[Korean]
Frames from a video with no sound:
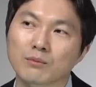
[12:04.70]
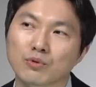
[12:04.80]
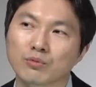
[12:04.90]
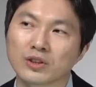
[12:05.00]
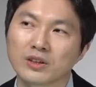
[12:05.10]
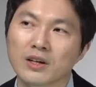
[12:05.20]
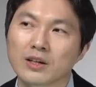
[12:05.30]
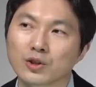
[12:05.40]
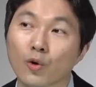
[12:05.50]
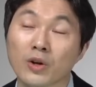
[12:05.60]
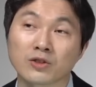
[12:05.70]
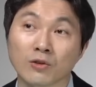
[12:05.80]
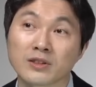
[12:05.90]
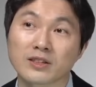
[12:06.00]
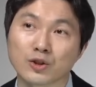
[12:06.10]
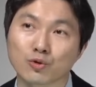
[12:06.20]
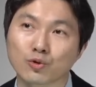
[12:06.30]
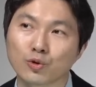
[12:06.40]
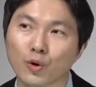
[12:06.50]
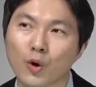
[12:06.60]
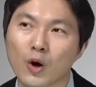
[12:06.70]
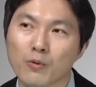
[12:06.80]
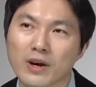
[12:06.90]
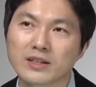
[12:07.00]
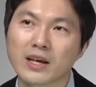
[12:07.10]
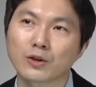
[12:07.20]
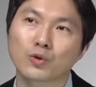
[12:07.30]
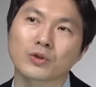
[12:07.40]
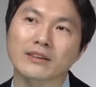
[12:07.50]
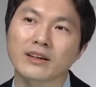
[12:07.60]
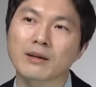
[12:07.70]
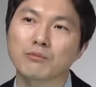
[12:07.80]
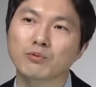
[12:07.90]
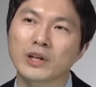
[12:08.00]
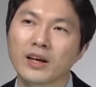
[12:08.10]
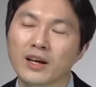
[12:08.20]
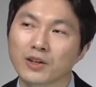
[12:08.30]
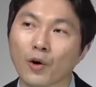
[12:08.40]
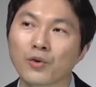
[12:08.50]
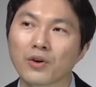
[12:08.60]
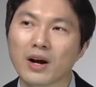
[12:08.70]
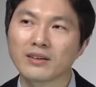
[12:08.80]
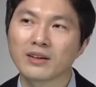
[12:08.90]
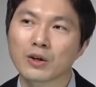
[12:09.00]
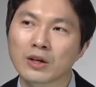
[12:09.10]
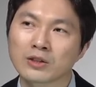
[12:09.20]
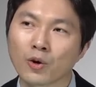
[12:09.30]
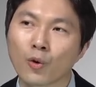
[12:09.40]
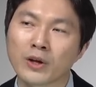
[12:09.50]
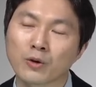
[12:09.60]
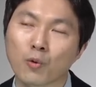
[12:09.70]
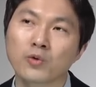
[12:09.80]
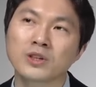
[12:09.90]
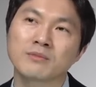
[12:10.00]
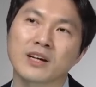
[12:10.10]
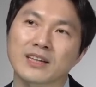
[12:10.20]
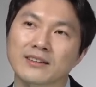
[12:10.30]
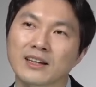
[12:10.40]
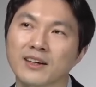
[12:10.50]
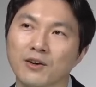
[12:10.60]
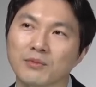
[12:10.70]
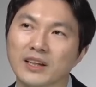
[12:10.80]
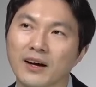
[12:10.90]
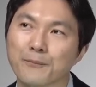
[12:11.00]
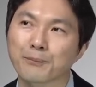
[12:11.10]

부분은 서울의 전세 지수고, 회색으로 나타낸 부분이 연간 서울의 공급량을 나타낸 겁니다.